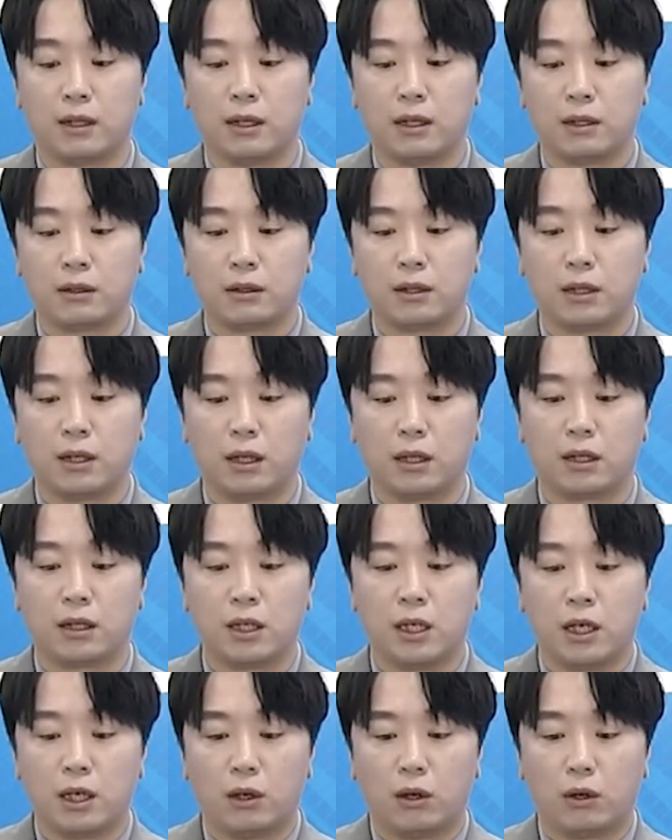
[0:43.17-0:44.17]
그러니까
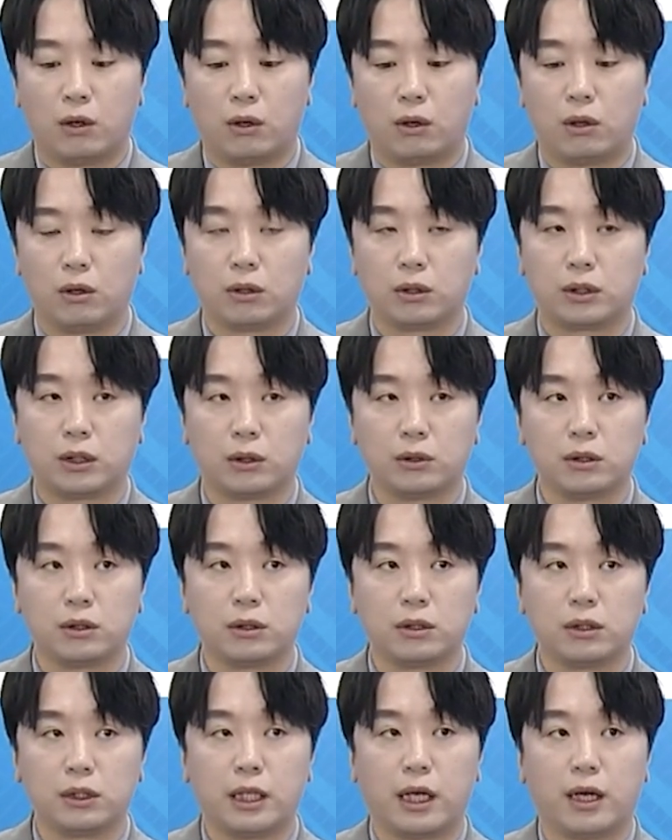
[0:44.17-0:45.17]
어 저는
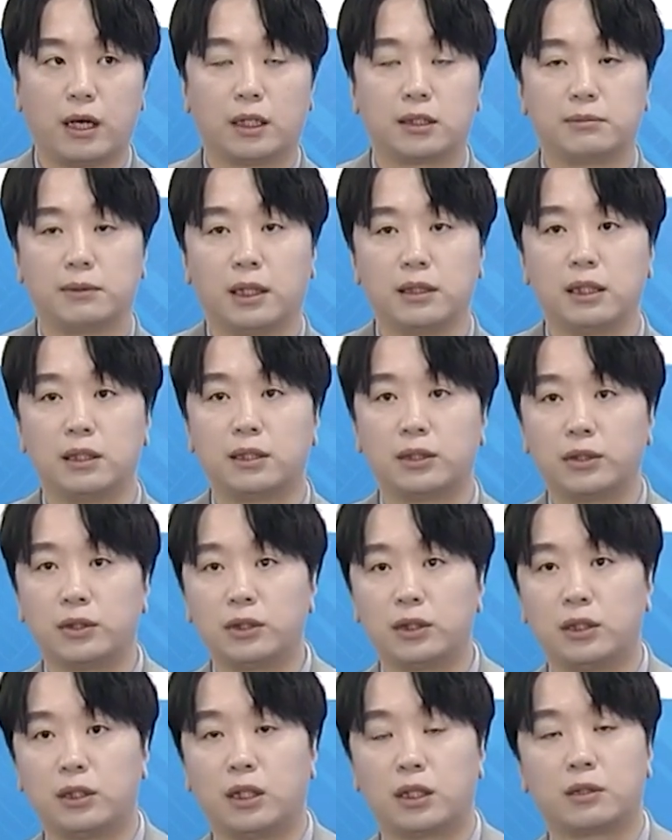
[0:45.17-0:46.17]
늘 이야기하지만
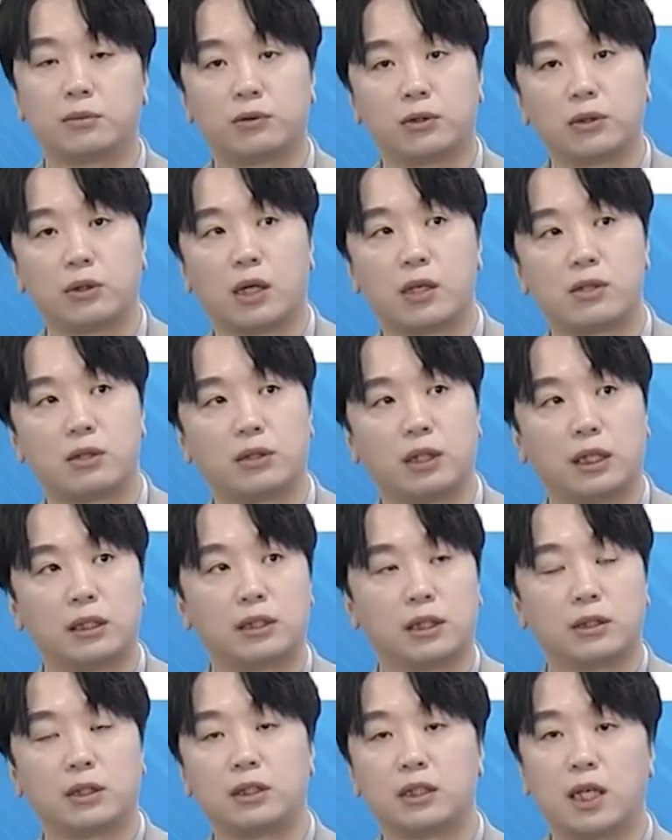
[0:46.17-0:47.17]
이차전지가 급등 나왔을
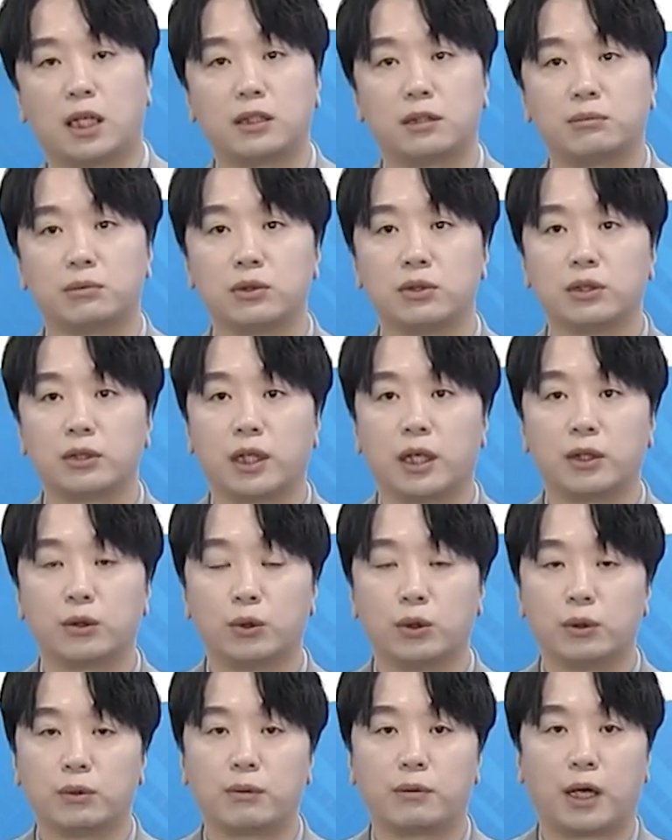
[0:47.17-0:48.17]
때이차전지 사신
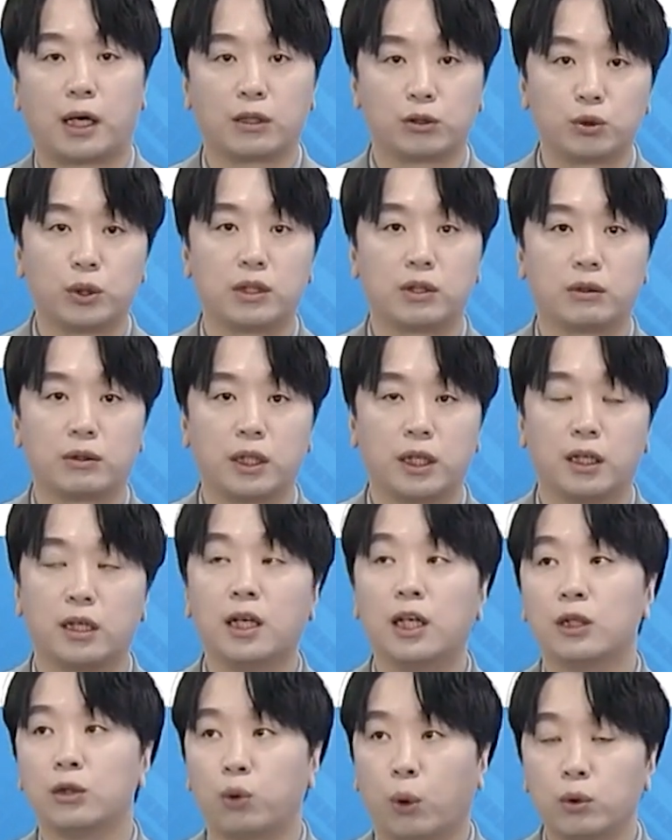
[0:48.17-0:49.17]
분들께도 강조했던 게
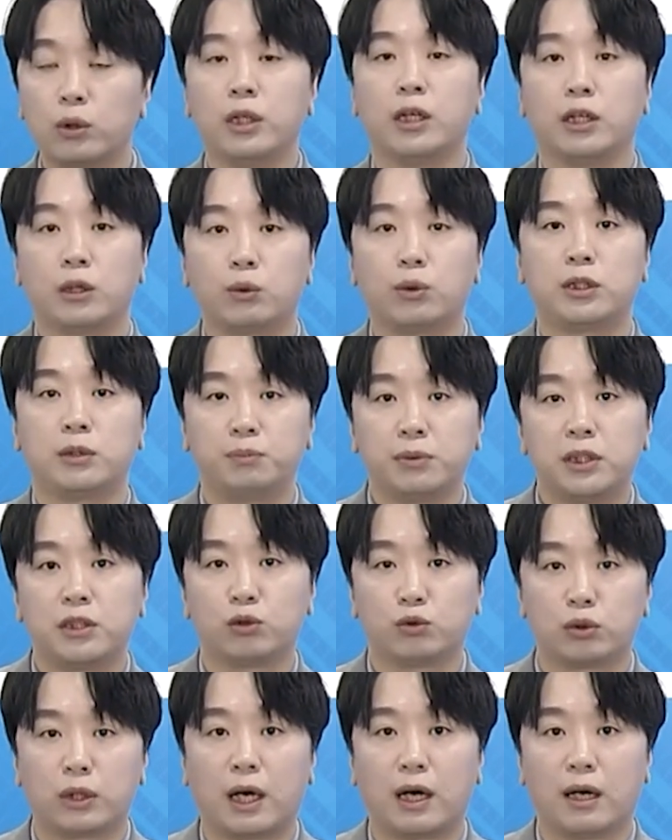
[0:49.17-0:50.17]
돈을 잃고
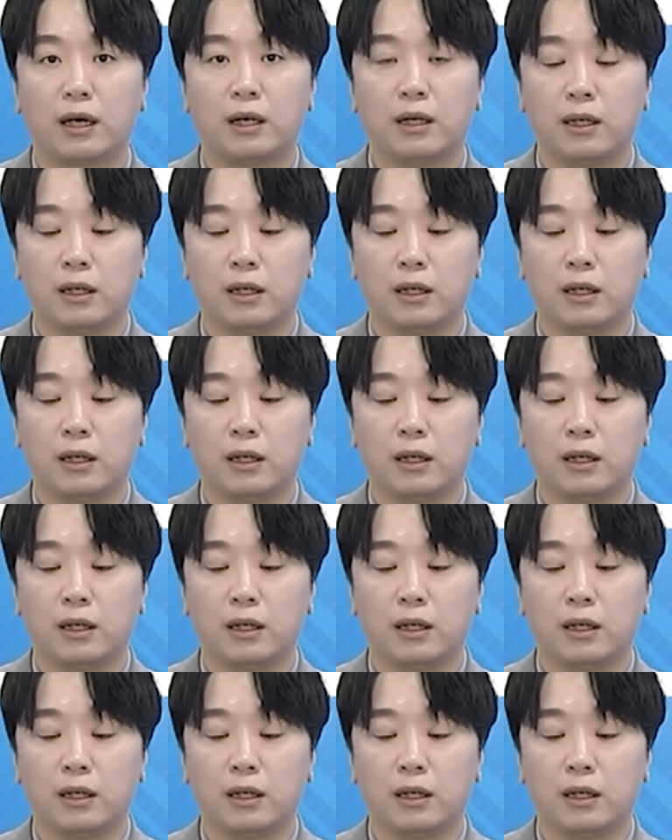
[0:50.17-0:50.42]
싶으시구나.